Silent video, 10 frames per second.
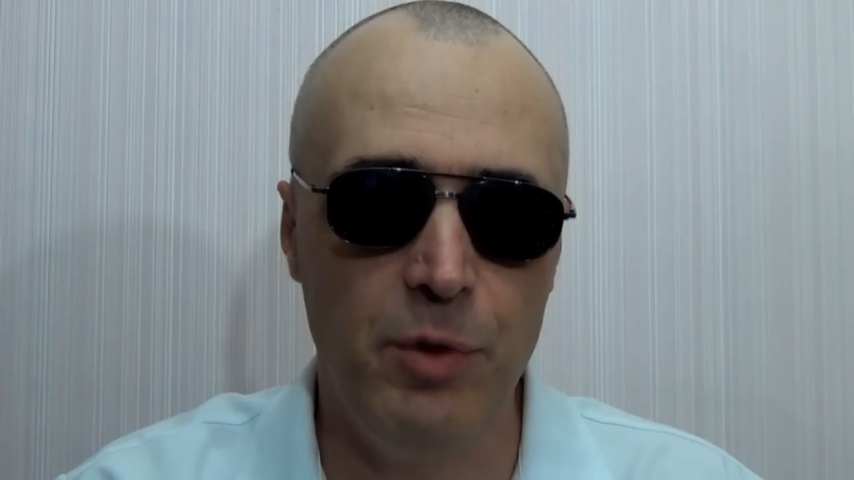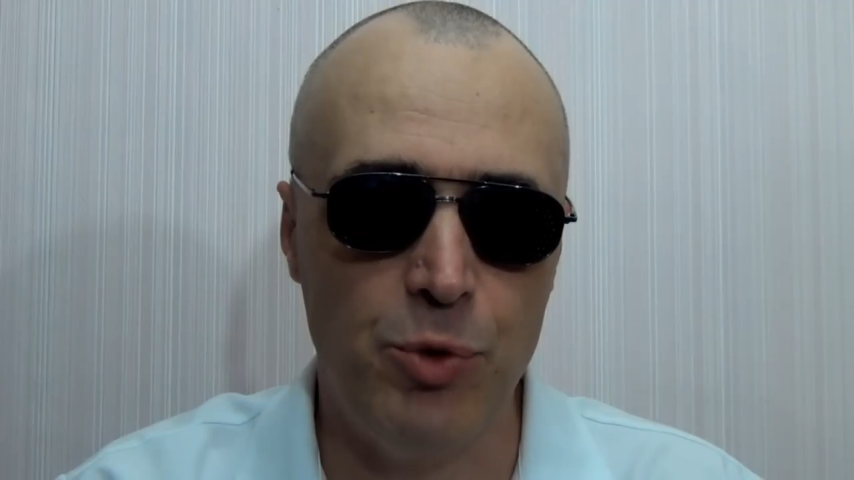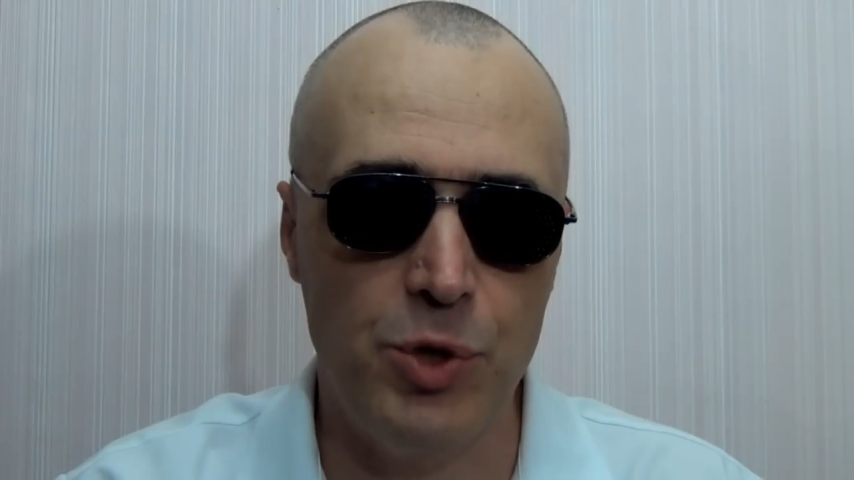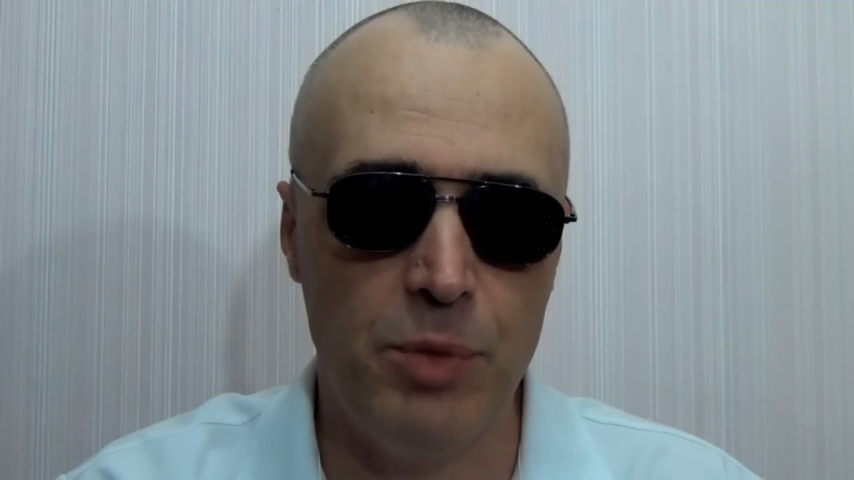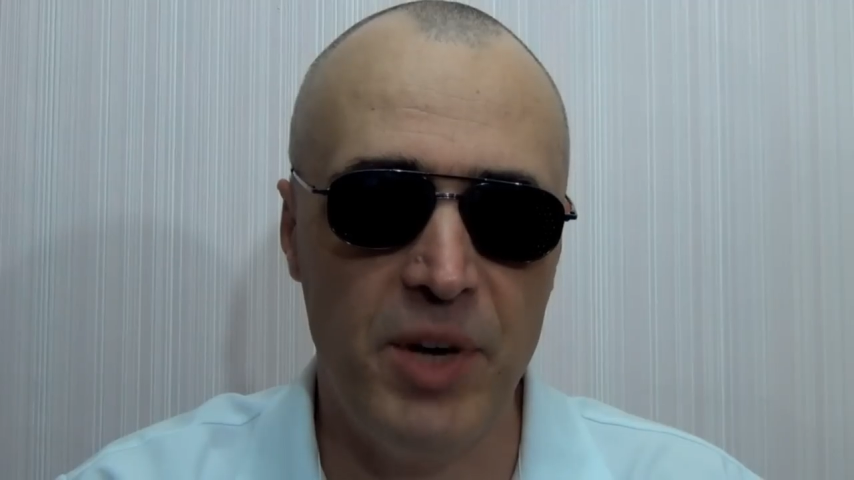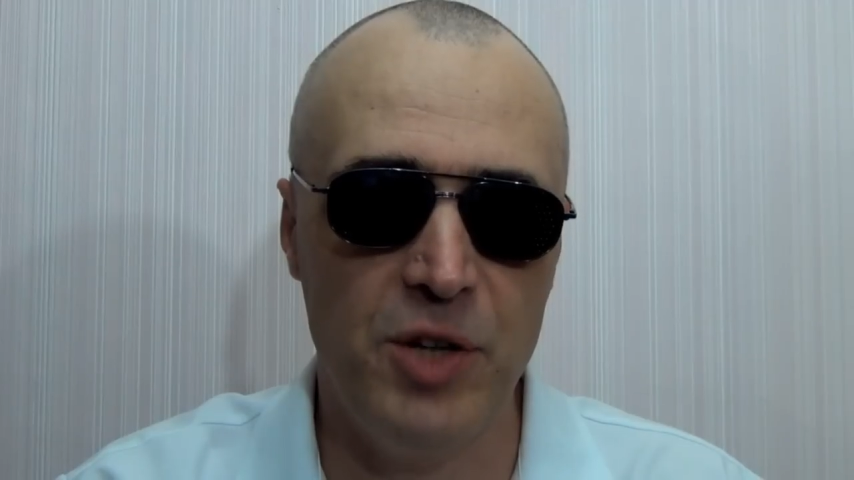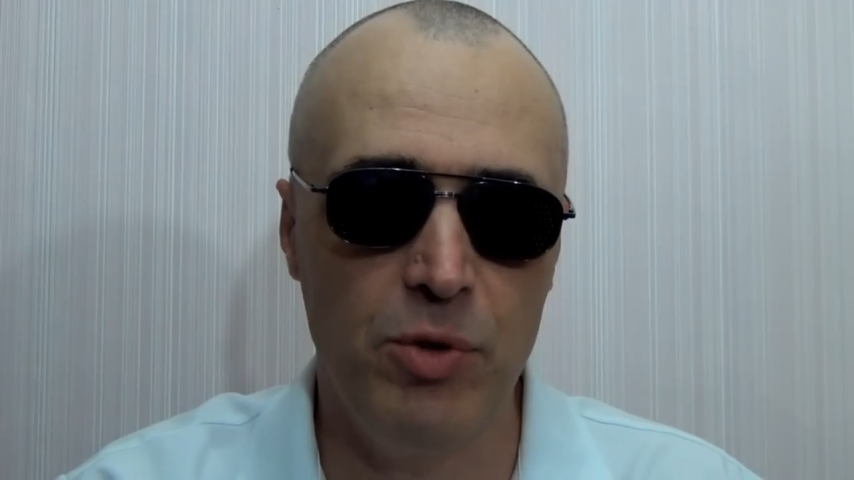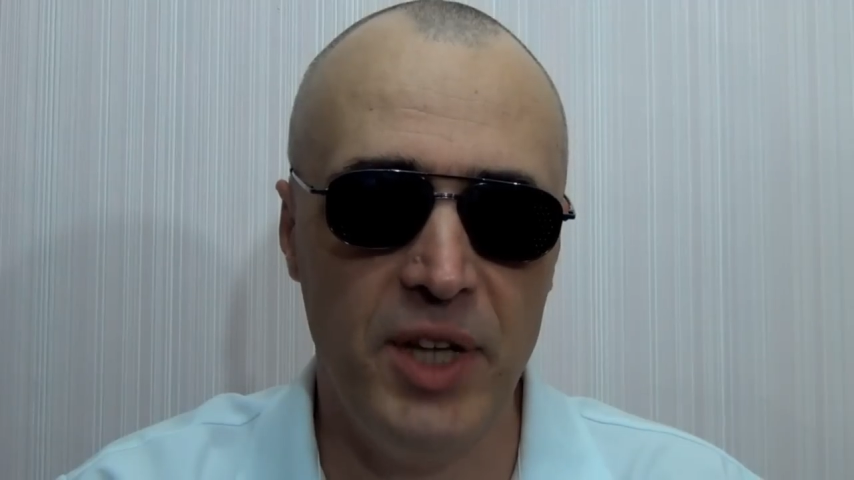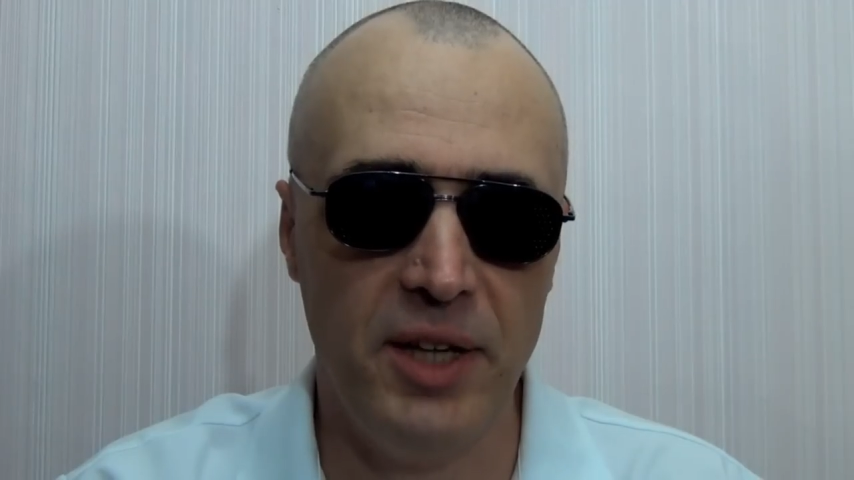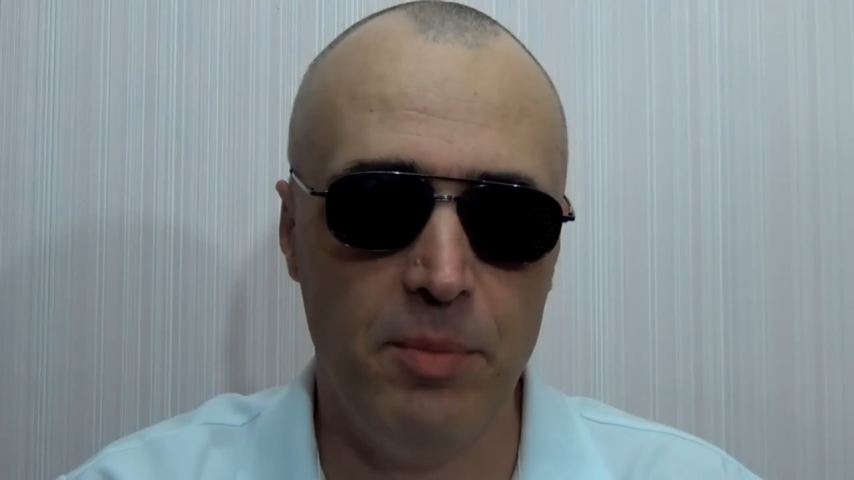выпуск по
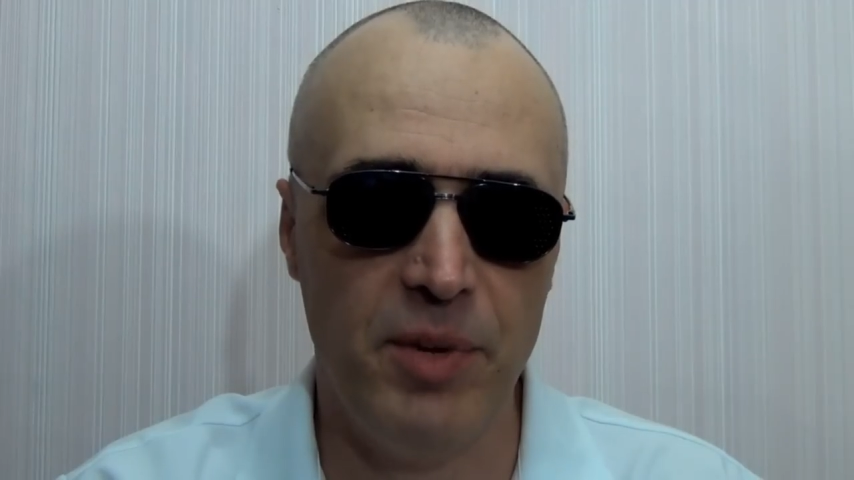результатам